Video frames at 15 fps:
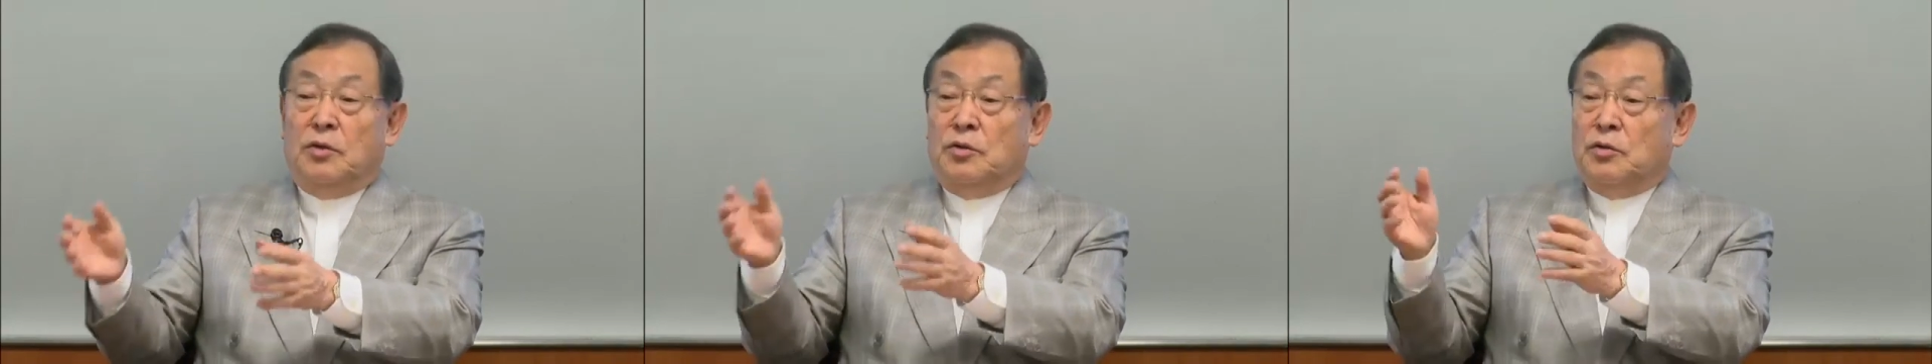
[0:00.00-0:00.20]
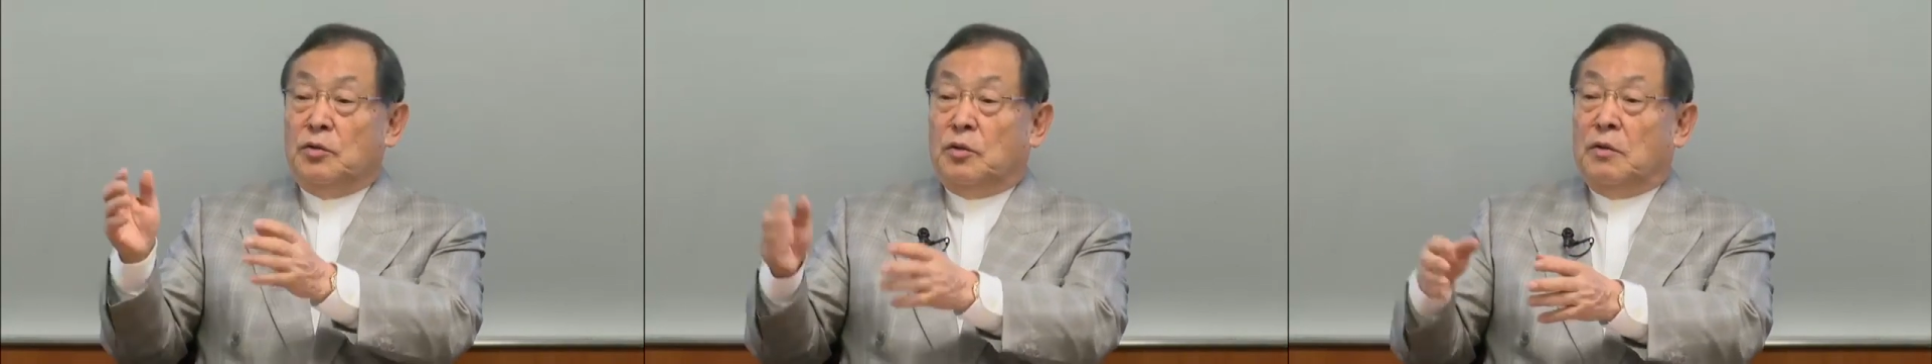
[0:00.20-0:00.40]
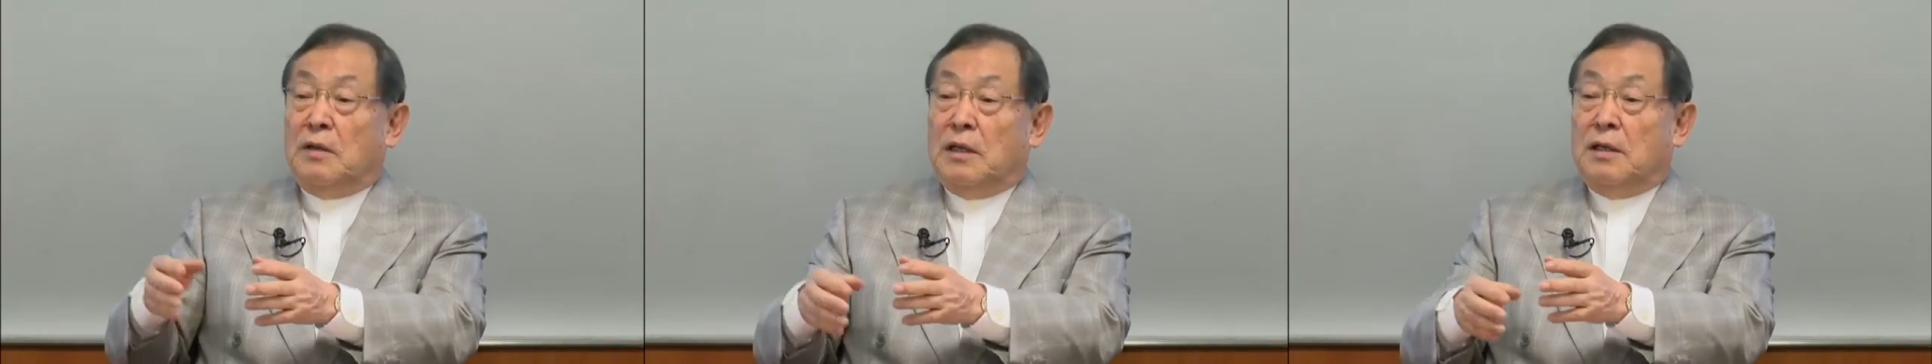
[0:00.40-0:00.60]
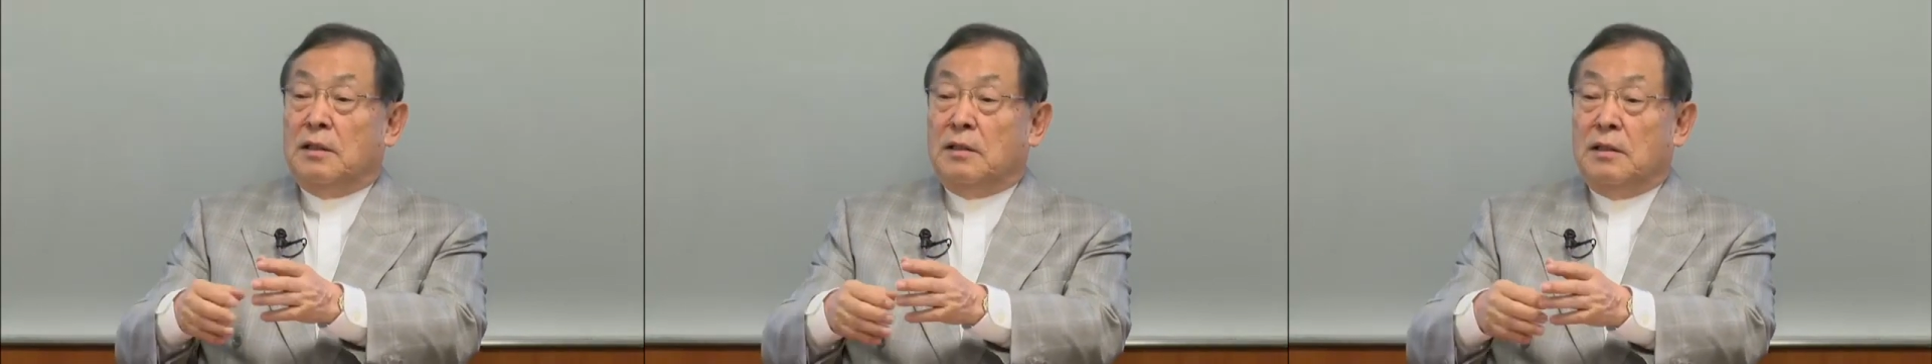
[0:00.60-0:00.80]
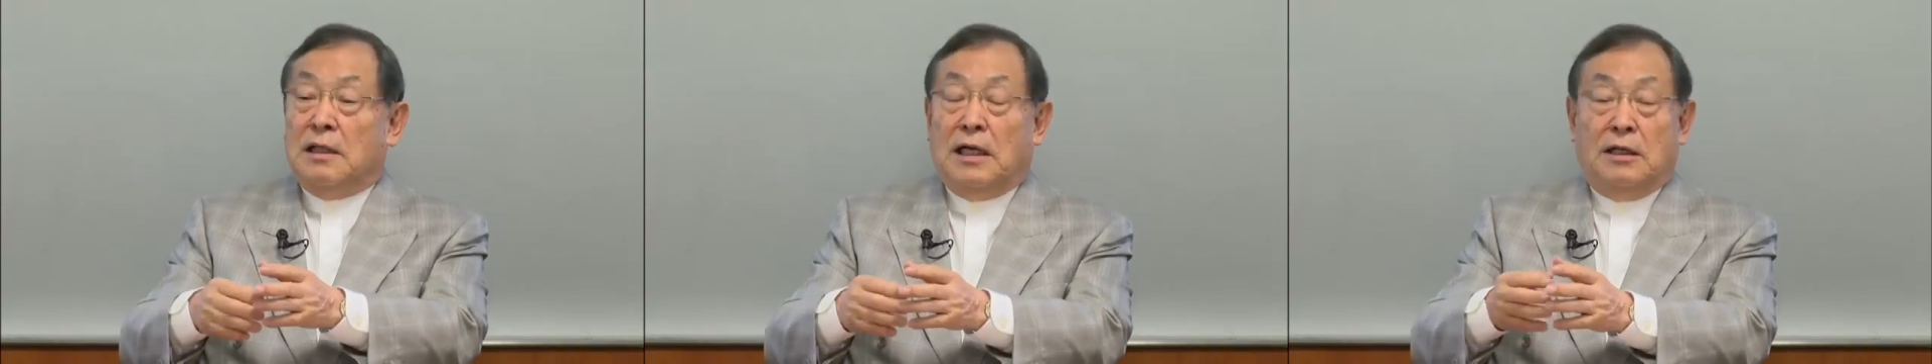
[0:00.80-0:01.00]
いうの
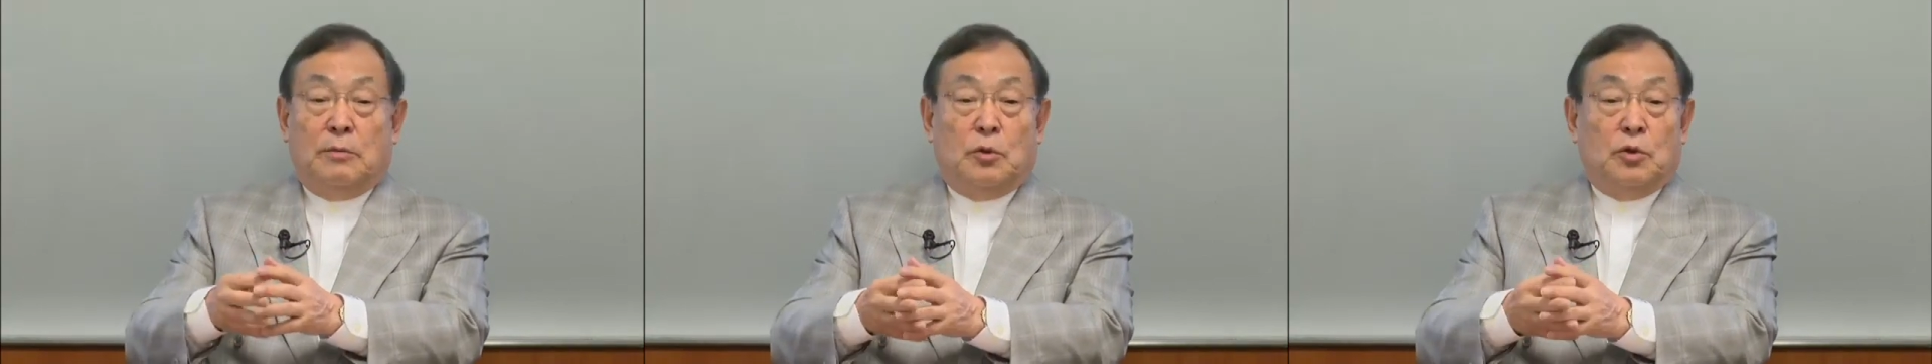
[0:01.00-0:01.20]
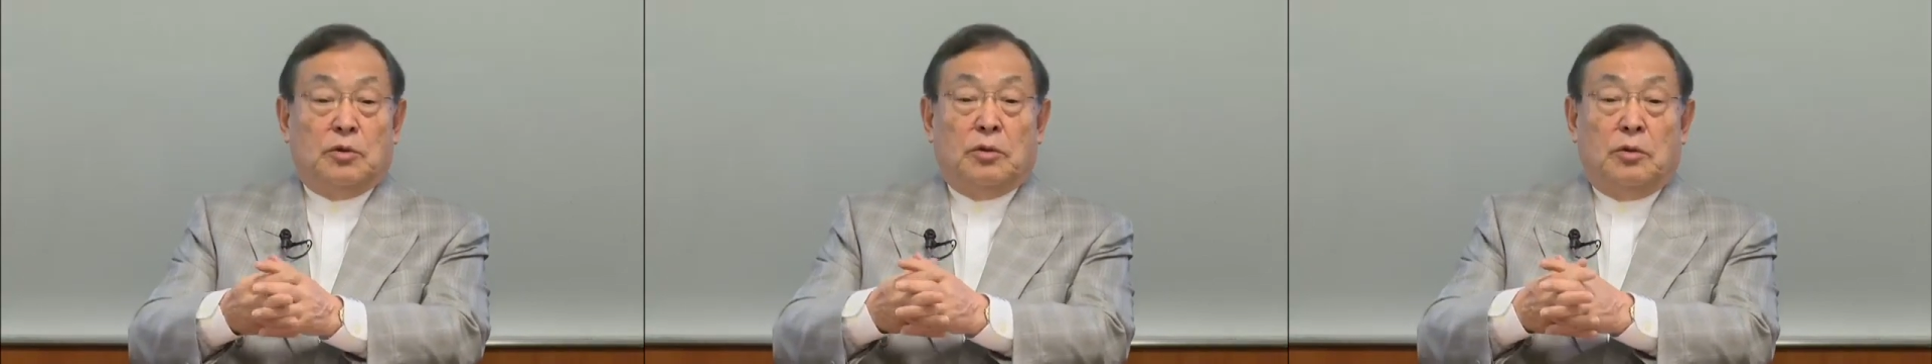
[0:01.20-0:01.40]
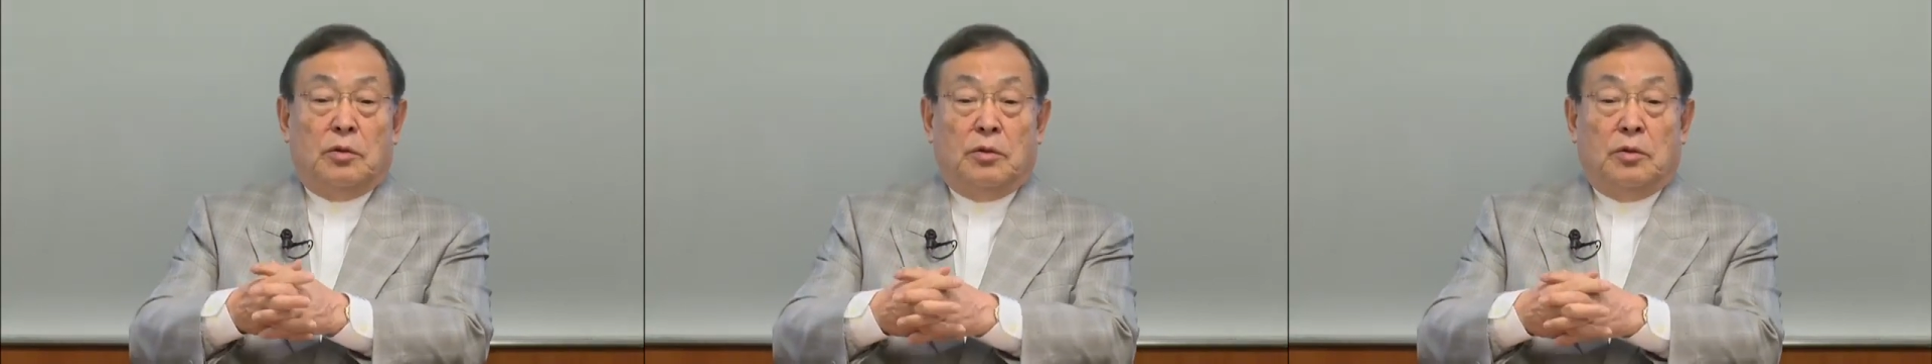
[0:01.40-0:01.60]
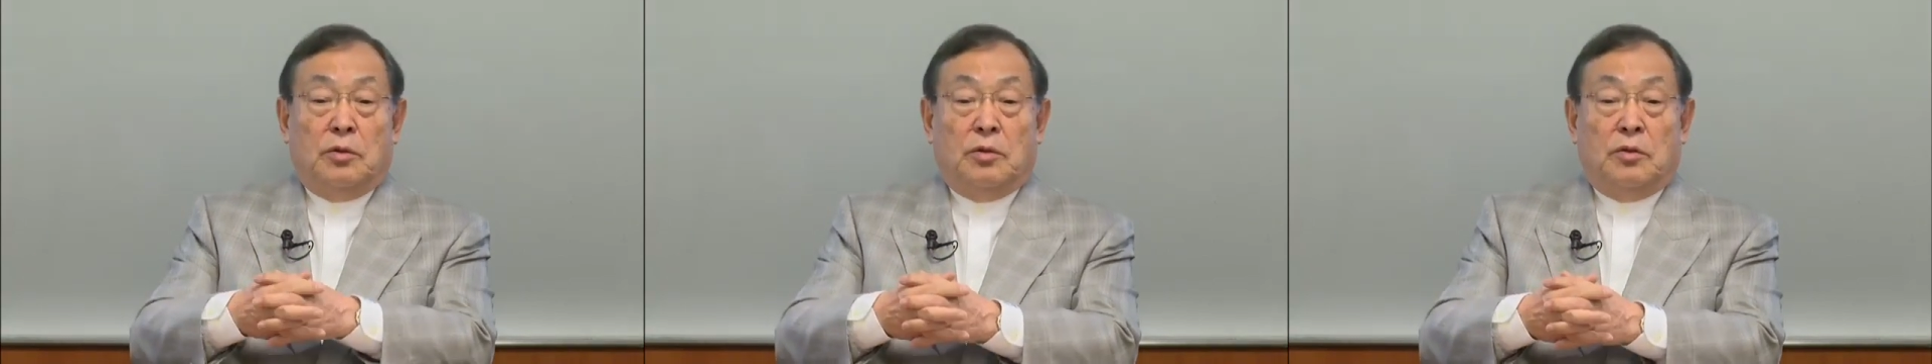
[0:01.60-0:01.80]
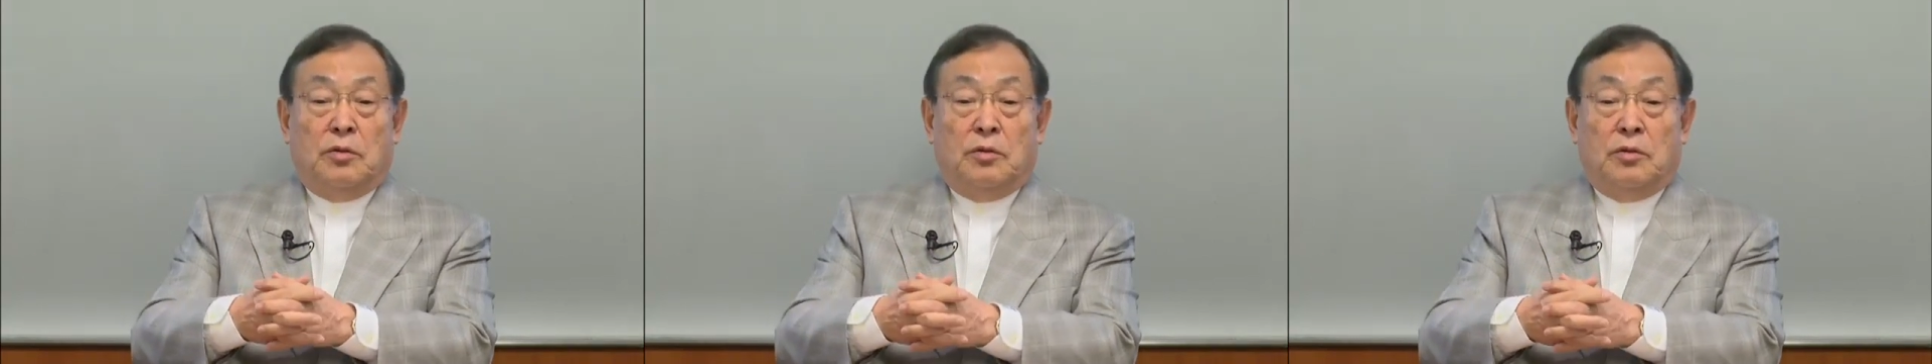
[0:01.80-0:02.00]
は、何もそ
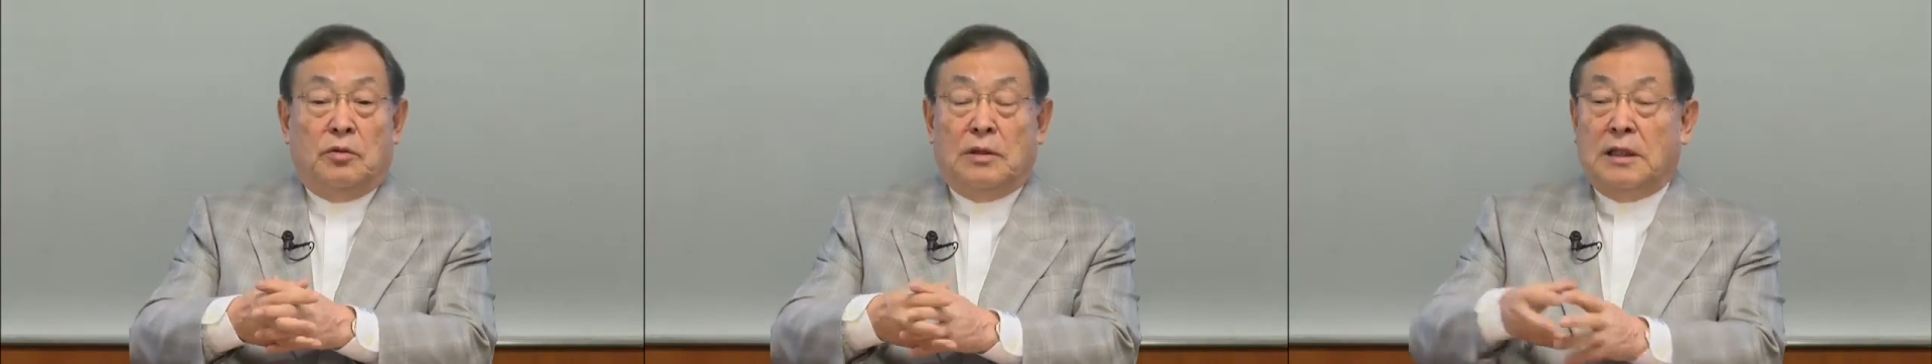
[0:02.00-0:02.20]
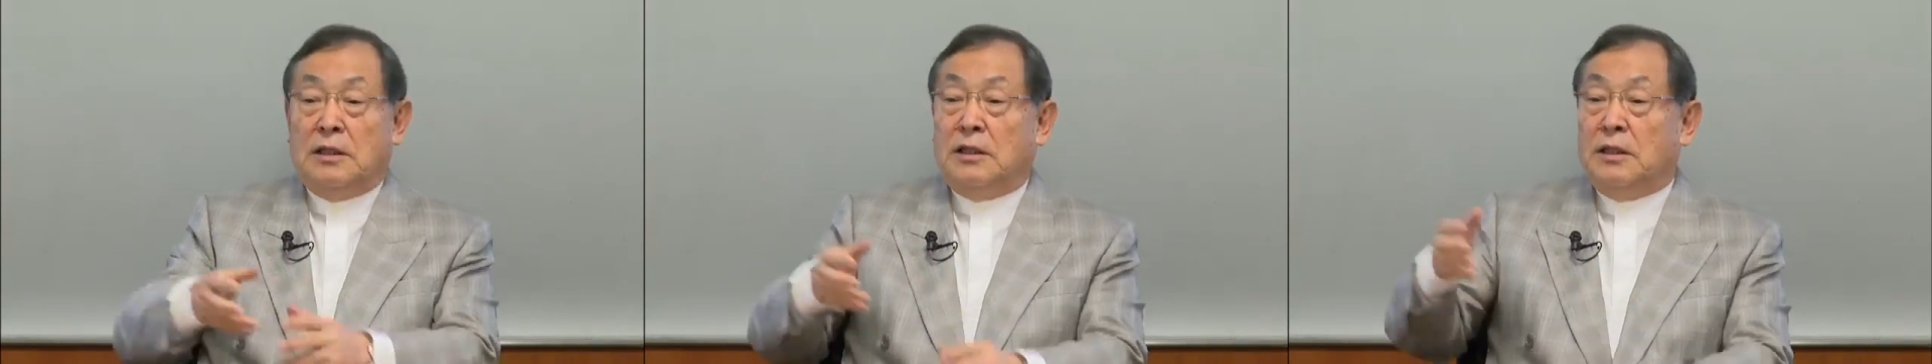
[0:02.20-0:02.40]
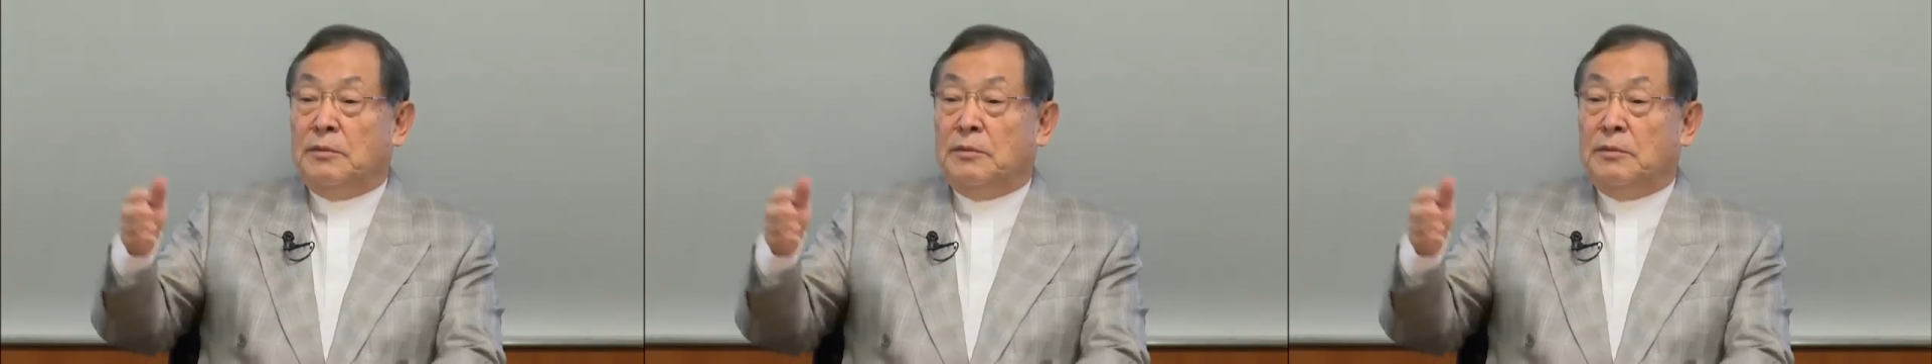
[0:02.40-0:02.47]
の何て